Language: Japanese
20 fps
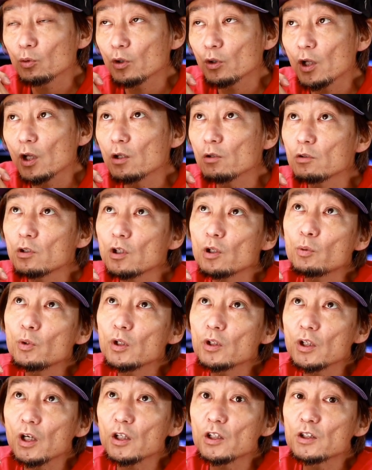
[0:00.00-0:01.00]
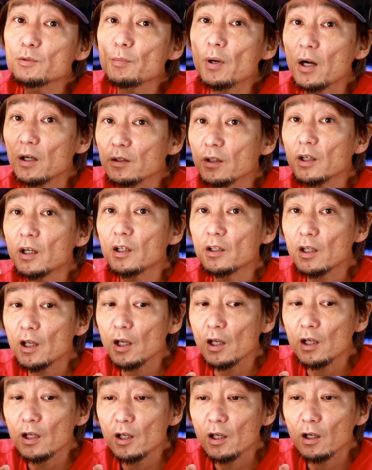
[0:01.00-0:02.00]
本当ね、ND フィルター1枚あるだけ
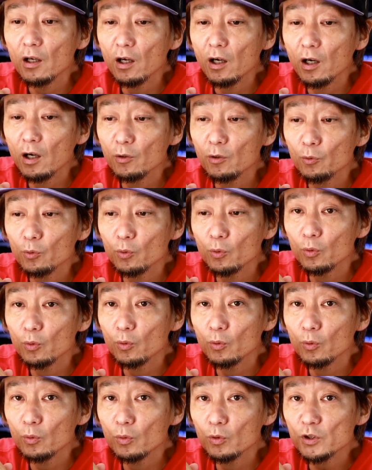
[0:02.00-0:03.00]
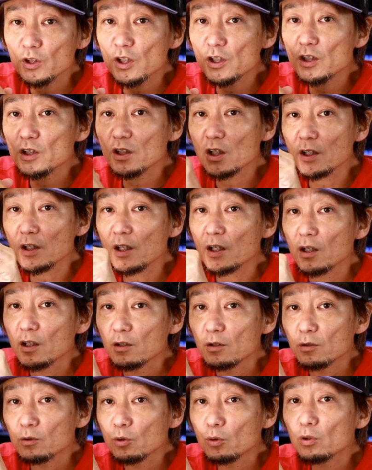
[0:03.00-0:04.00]
で、あのー写真が
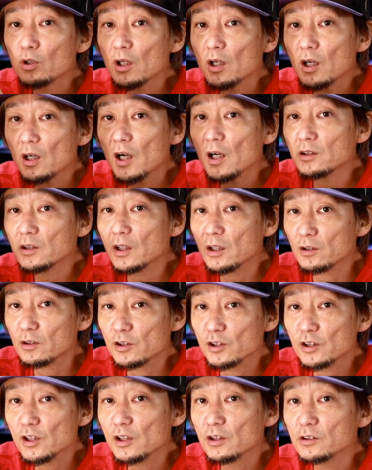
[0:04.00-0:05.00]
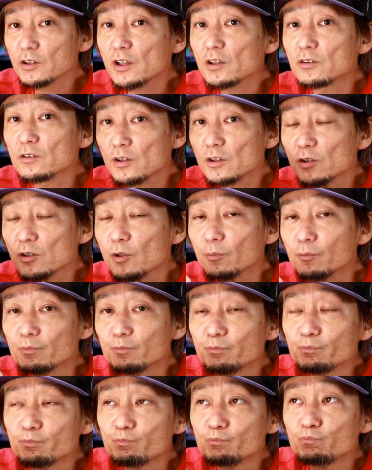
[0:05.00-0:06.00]
ね動画がカクカクしなくなるんです
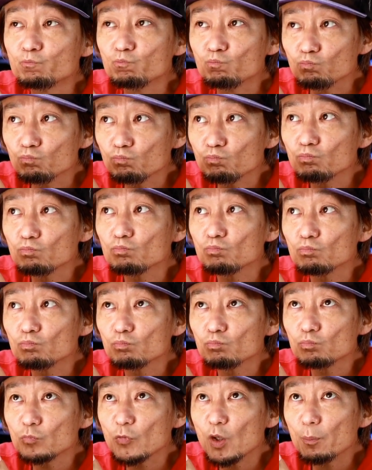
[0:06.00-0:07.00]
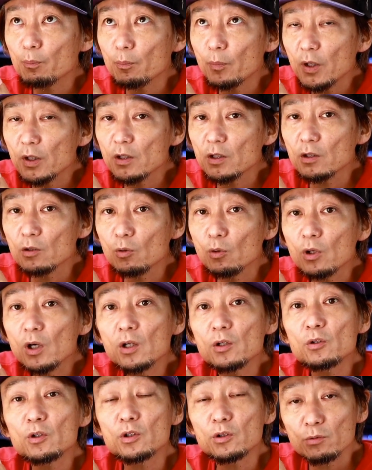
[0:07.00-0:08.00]
ようんやっぱり
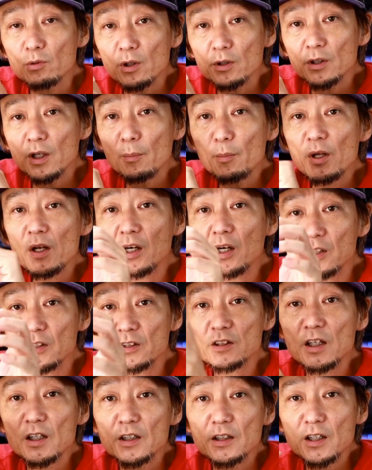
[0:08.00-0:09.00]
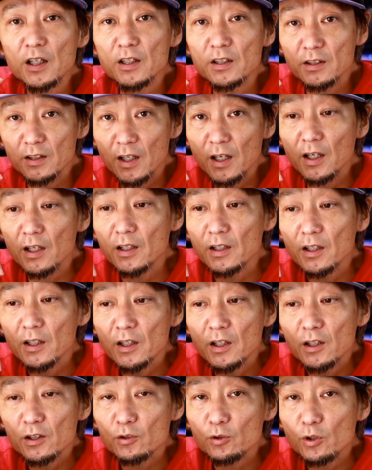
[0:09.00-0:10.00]
動画の時は滑らかにつなぎたいんで
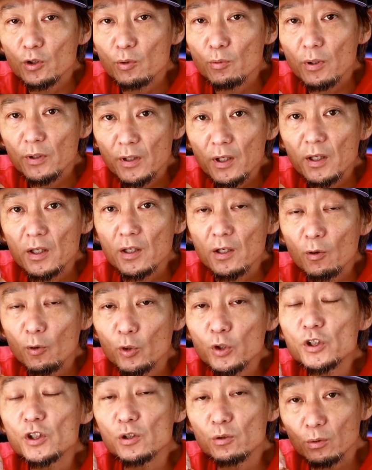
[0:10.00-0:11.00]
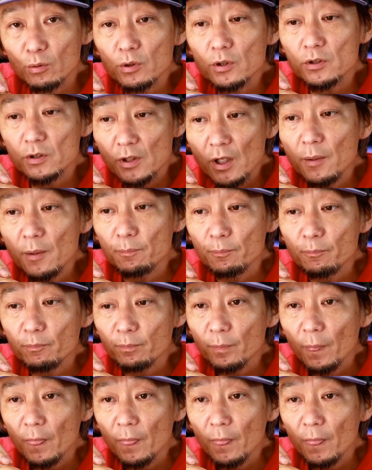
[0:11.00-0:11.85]
それはね欲しいとこですね